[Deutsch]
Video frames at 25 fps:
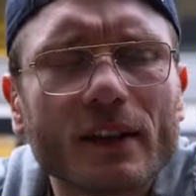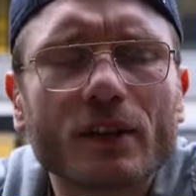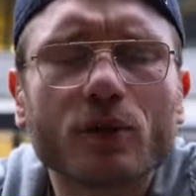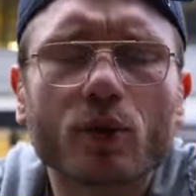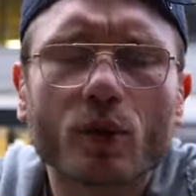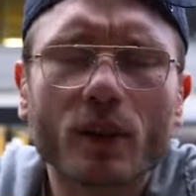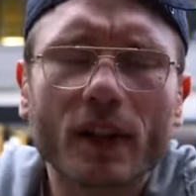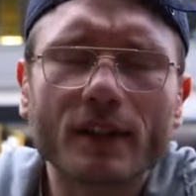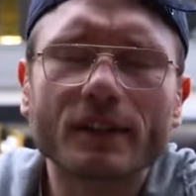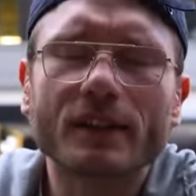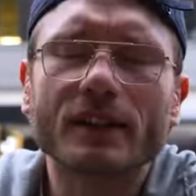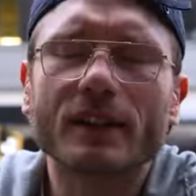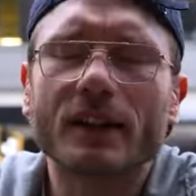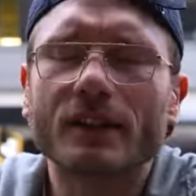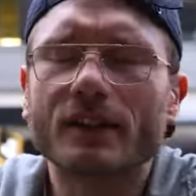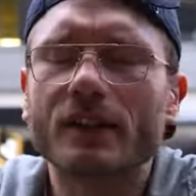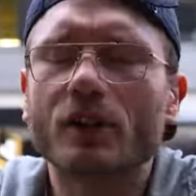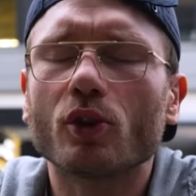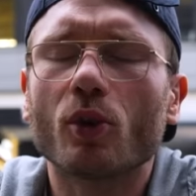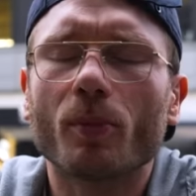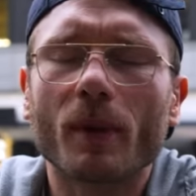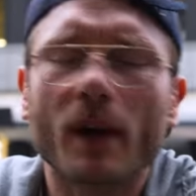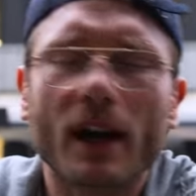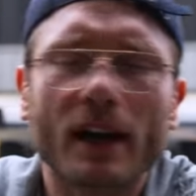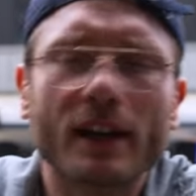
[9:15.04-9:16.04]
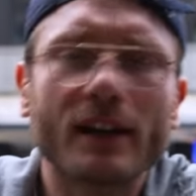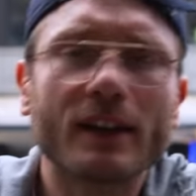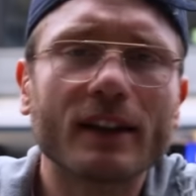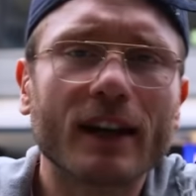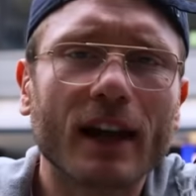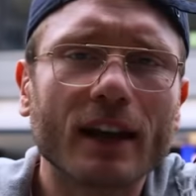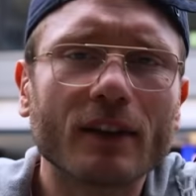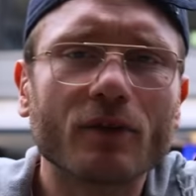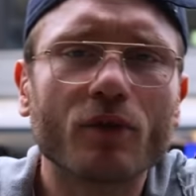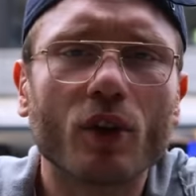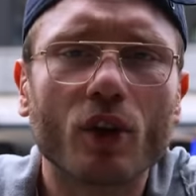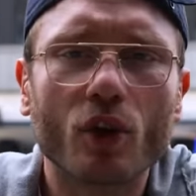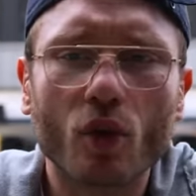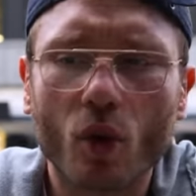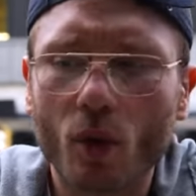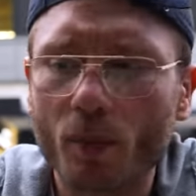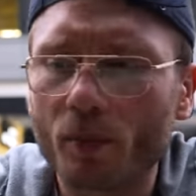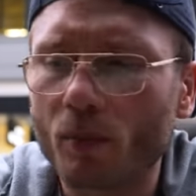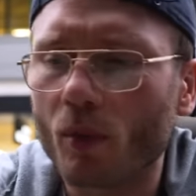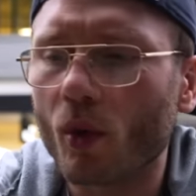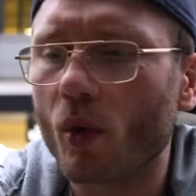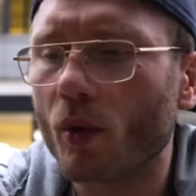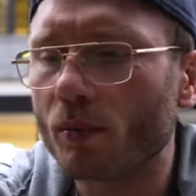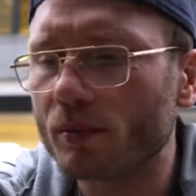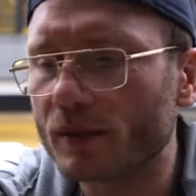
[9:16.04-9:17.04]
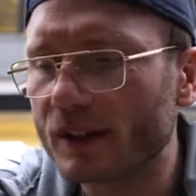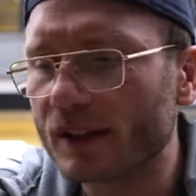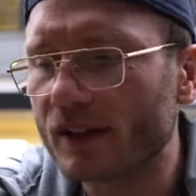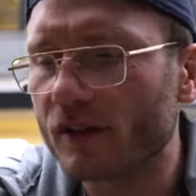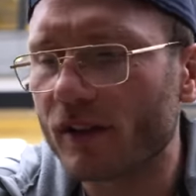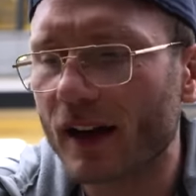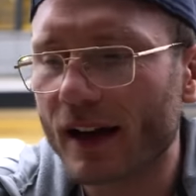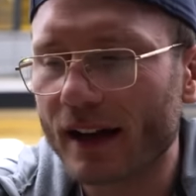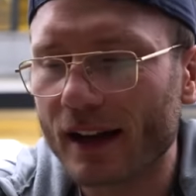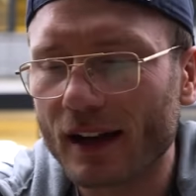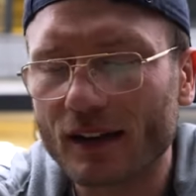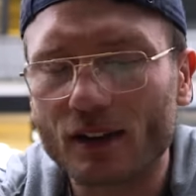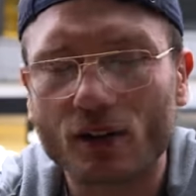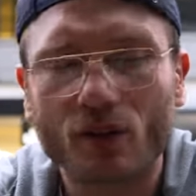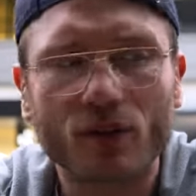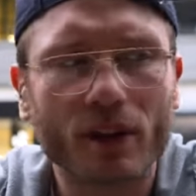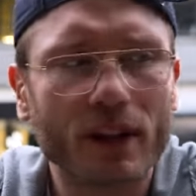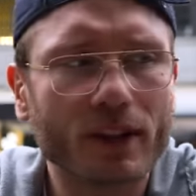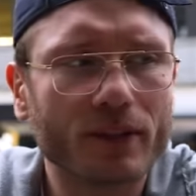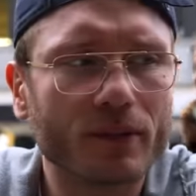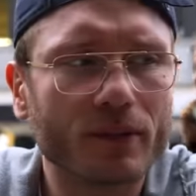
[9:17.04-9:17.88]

nicht so, dass ich jetzt hier nochmal hinrennen würde, um, um diese Variante zu